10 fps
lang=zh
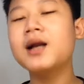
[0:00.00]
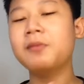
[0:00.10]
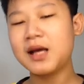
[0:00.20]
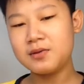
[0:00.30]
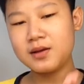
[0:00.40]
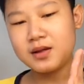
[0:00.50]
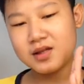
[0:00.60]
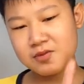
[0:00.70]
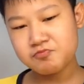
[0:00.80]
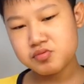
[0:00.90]
礼拜一已
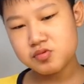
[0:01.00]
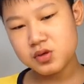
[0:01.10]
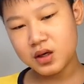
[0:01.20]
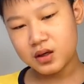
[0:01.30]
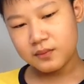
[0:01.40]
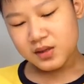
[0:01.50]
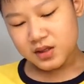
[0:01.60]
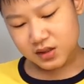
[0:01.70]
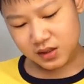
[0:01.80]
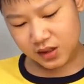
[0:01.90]
经补了，
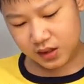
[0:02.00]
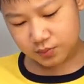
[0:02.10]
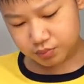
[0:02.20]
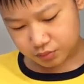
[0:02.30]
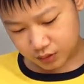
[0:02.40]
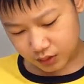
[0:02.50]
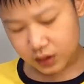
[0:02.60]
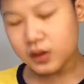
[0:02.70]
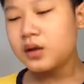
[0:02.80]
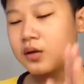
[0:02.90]
今天已经补了，
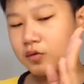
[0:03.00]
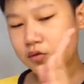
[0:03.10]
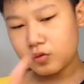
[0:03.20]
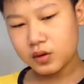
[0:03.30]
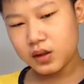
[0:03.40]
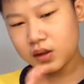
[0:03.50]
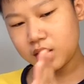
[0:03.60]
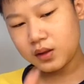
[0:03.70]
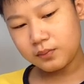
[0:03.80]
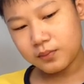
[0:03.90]
所以
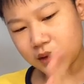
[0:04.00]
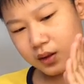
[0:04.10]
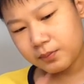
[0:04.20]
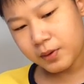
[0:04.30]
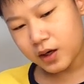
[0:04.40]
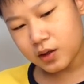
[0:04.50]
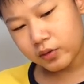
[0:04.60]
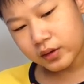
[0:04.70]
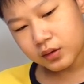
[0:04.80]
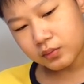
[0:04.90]
礼礼拜二
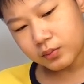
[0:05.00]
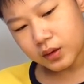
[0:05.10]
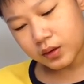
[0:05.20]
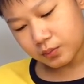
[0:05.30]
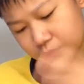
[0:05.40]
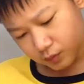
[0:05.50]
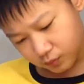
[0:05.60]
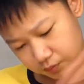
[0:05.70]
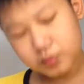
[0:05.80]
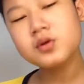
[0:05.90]
为什么不
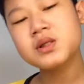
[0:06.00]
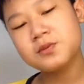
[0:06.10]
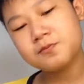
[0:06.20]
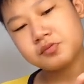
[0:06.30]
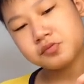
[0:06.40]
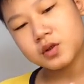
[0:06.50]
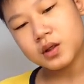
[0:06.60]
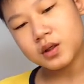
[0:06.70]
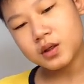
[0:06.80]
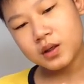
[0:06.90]
不会去补
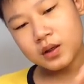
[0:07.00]
呢？